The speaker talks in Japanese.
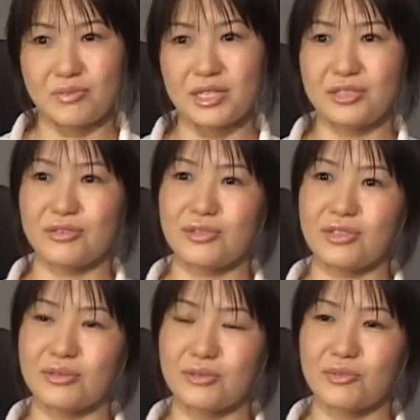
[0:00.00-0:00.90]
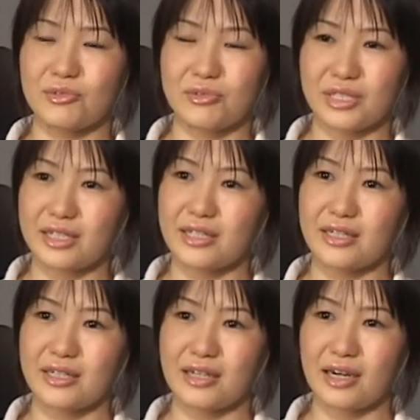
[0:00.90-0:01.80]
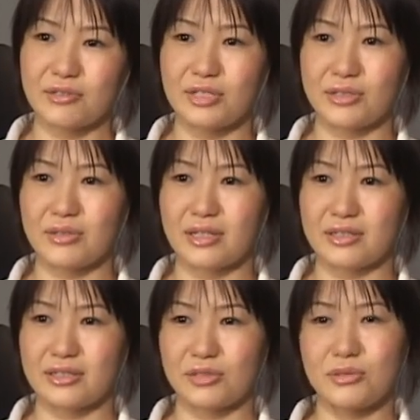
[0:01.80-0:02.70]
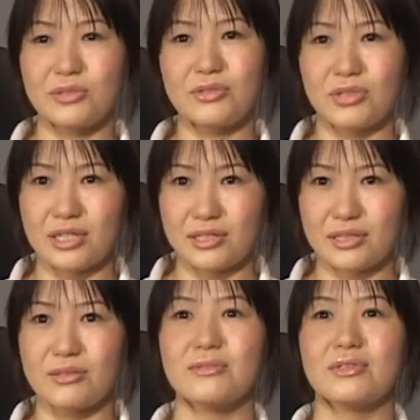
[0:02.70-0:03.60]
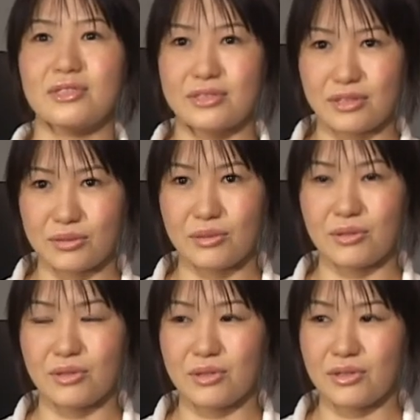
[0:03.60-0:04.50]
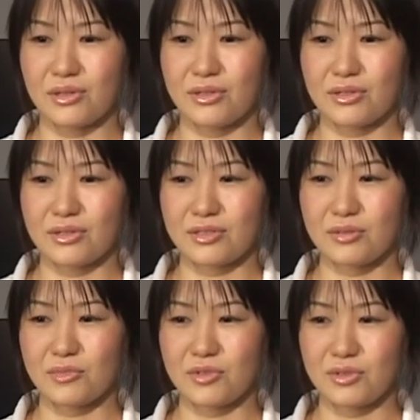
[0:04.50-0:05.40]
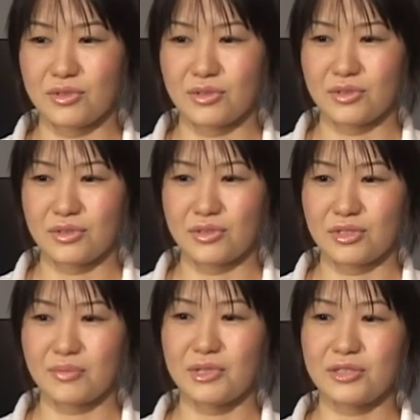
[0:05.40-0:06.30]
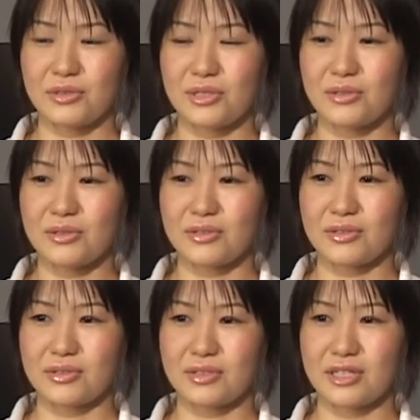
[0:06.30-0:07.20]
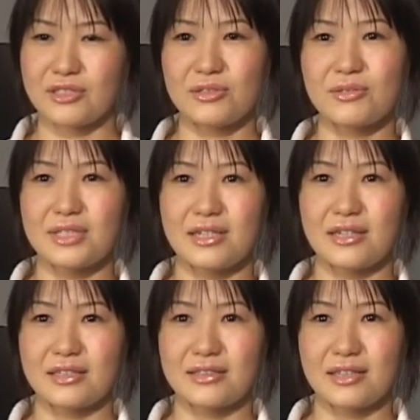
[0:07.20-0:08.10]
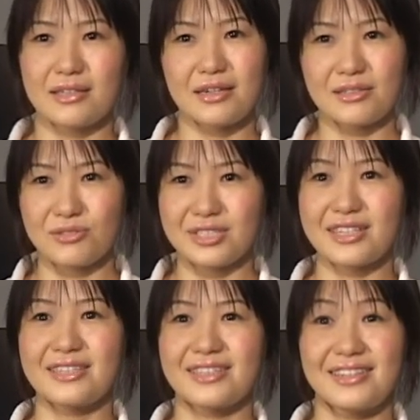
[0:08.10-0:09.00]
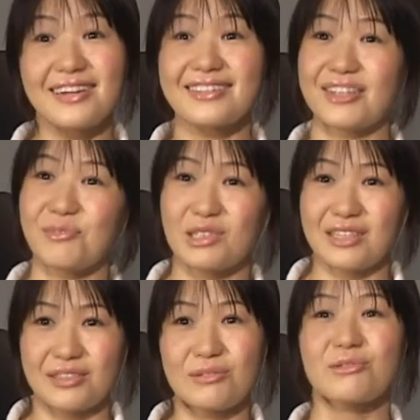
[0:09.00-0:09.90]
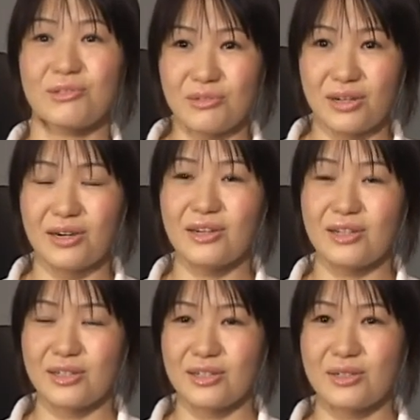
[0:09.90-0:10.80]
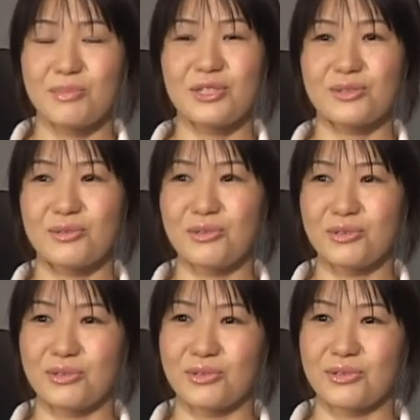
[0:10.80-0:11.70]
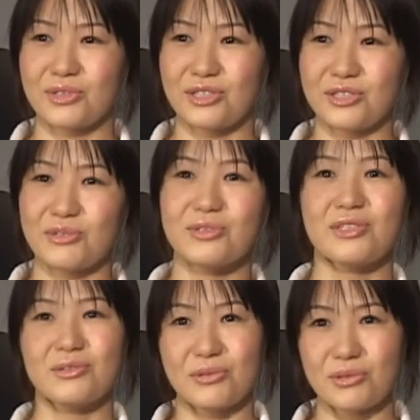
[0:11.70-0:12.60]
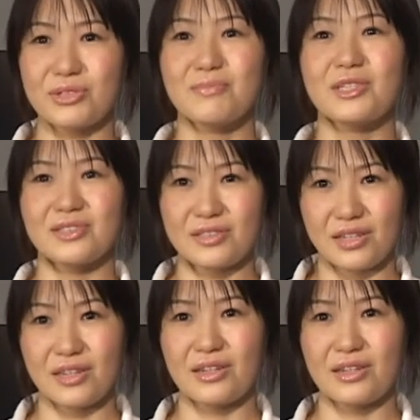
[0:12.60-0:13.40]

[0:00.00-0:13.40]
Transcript: マリスっていうものに悪意とかって象徴されてるんですけどでもやっぱりそれを消すのはなんか戦いの力じゃなかったみたいなことはやっぱりすごく印象に残りますね。